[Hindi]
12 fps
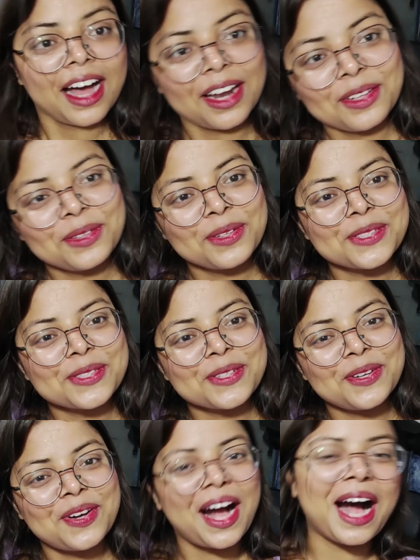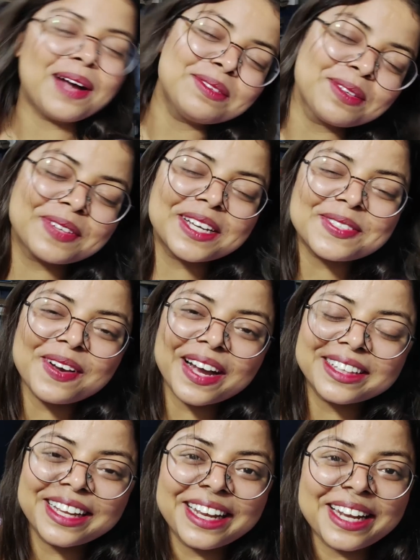हेलो दोस्तों आप सभी का
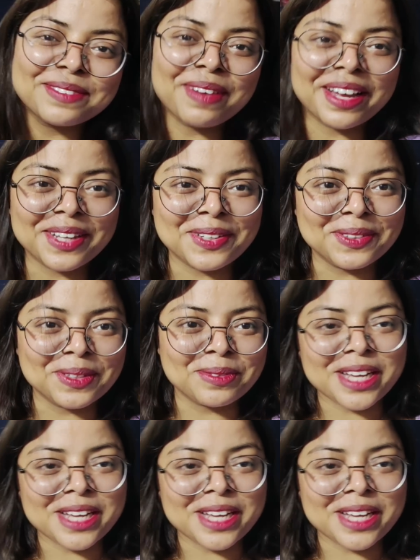स्वागत है ललित भाई के यूट्यूब